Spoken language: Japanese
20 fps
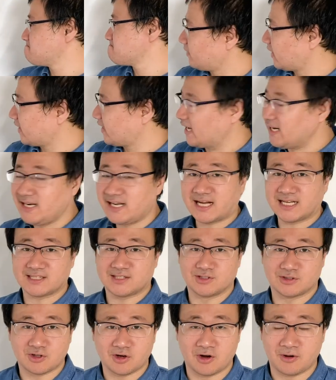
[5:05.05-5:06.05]
まあ、なんで
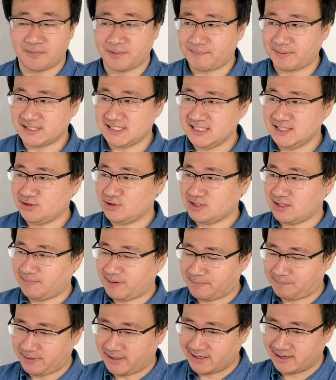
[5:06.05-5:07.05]
かっていうと、まあ、パチンコって
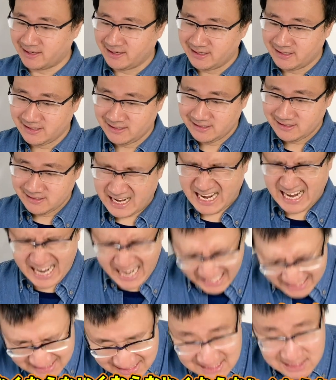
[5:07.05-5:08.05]
まあやっぱり
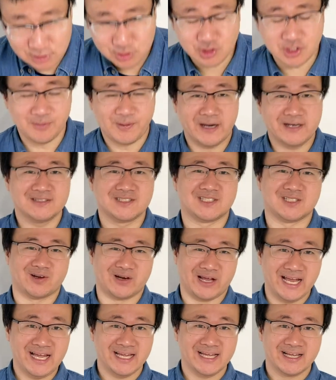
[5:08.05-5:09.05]
勝っちゃう時もあるんです
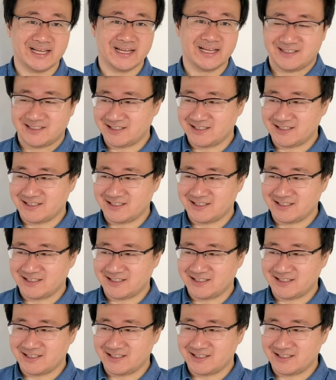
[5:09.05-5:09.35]
よね。